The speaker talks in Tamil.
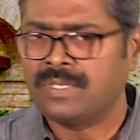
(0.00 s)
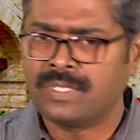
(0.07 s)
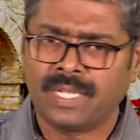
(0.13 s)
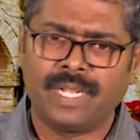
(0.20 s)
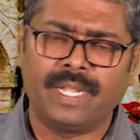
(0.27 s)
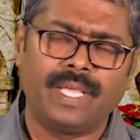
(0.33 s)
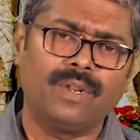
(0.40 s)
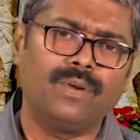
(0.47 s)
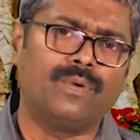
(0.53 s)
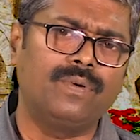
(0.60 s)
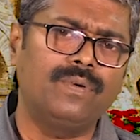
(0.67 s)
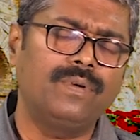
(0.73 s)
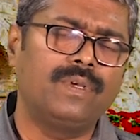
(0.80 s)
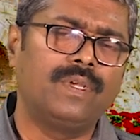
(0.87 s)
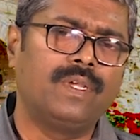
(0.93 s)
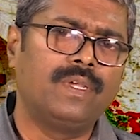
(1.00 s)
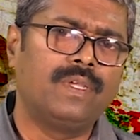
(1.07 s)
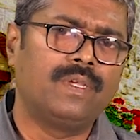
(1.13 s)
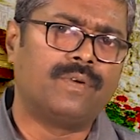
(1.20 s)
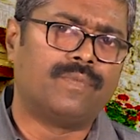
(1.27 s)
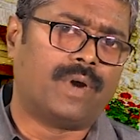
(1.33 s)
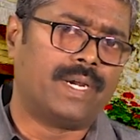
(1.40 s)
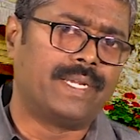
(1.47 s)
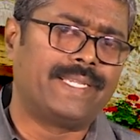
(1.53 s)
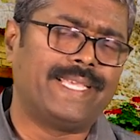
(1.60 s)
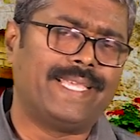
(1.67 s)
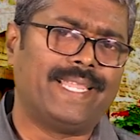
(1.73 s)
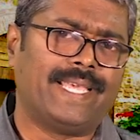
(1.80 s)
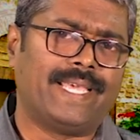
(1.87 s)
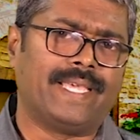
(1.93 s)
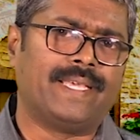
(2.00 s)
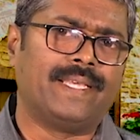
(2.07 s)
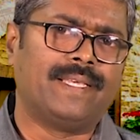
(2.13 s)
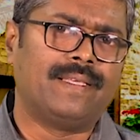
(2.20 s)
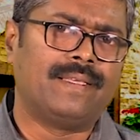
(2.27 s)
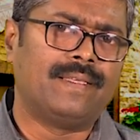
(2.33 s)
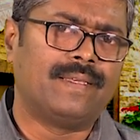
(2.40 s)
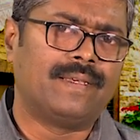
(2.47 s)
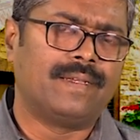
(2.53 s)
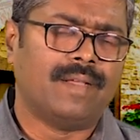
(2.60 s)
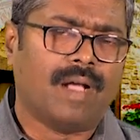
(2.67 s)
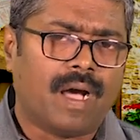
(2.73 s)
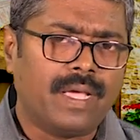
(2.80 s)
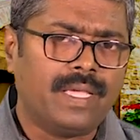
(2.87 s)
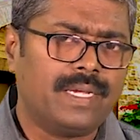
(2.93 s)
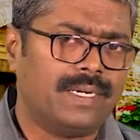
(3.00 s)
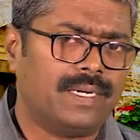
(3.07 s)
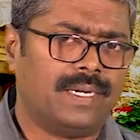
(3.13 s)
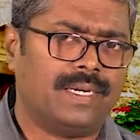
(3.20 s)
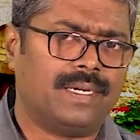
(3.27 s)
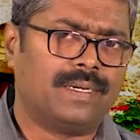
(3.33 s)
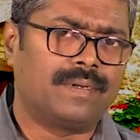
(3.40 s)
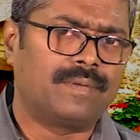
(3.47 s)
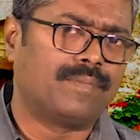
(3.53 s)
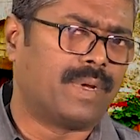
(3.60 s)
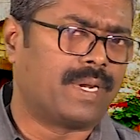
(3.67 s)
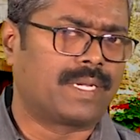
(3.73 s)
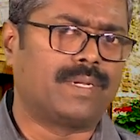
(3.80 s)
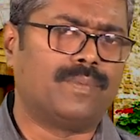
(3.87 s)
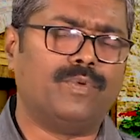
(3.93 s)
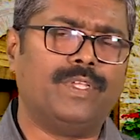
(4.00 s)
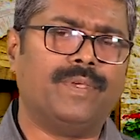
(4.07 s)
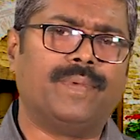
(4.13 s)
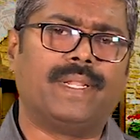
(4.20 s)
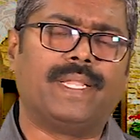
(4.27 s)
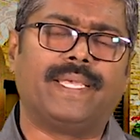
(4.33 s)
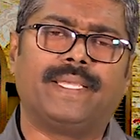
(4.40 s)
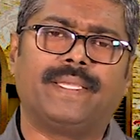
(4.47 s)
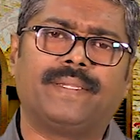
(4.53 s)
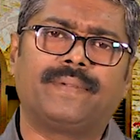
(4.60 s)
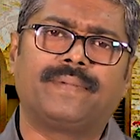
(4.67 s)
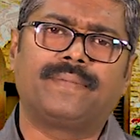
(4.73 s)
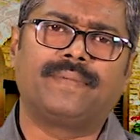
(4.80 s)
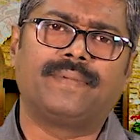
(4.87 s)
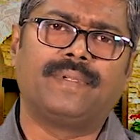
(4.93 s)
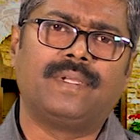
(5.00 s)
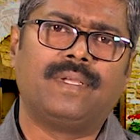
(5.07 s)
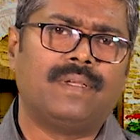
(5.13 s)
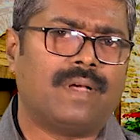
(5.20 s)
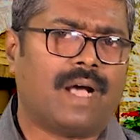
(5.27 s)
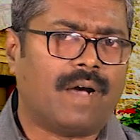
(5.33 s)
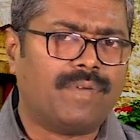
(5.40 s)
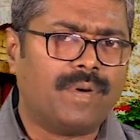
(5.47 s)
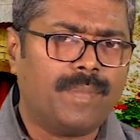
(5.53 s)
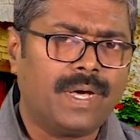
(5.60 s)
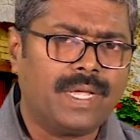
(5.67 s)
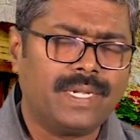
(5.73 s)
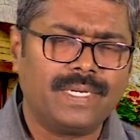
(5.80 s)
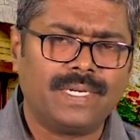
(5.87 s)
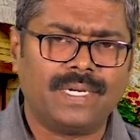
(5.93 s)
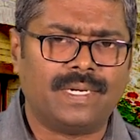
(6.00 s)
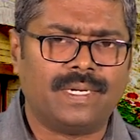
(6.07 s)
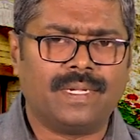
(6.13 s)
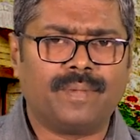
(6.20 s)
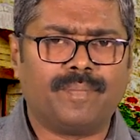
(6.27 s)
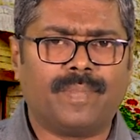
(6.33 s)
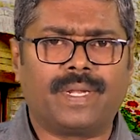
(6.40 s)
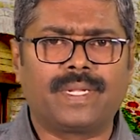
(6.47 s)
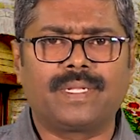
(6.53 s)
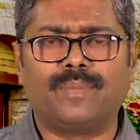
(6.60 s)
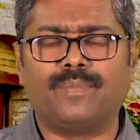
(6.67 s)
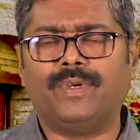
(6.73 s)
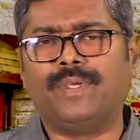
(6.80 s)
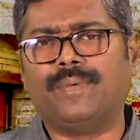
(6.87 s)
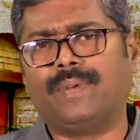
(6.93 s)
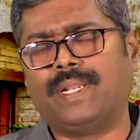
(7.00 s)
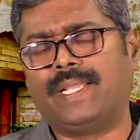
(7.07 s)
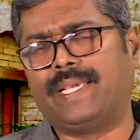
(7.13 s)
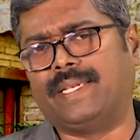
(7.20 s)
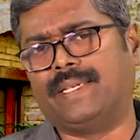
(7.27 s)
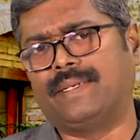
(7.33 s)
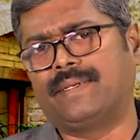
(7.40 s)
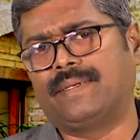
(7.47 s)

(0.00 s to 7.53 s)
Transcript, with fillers: சில நேரம் வாழ்க்கையிலே காயங்கள் மறக்க முடியவில்லை அவமானங்கள் மறக்க முடியவில்லை